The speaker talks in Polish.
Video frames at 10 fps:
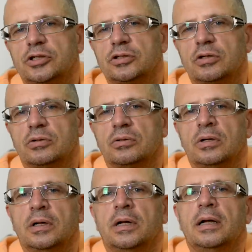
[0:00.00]
się do
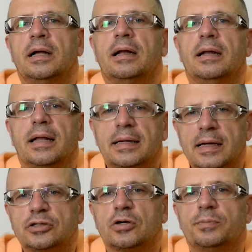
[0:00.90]

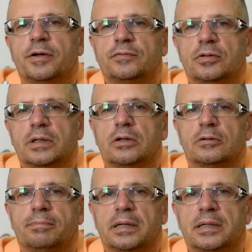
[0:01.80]
lekarza uprawnionego
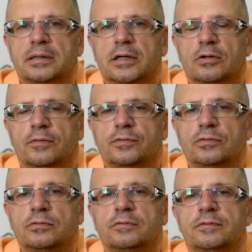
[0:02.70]
do badań
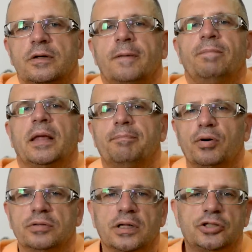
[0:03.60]
kierowców,
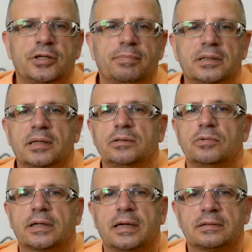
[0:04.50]
poddać się
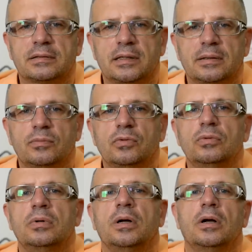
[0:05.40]
badaniu
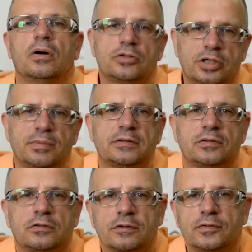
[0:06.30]
lekarskiemu, otrzymać
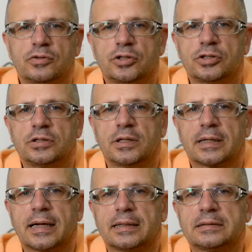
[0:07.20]
stosowne orzeczenie
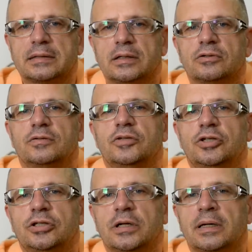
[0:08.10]
lekarskie,
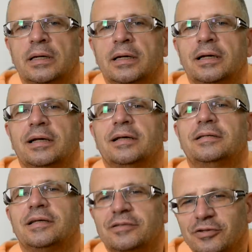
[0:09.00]
oczywiście
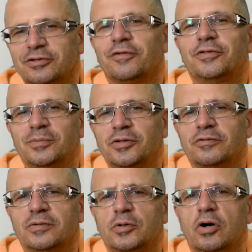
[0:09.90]
ze stosownym
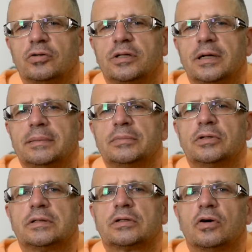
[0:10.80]
nowym kodem, to
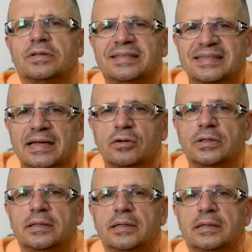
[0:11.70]
jest kod
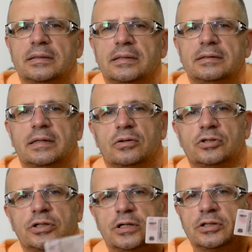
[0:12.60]

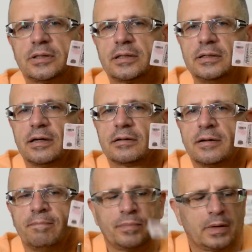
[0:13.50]
0106, taki jak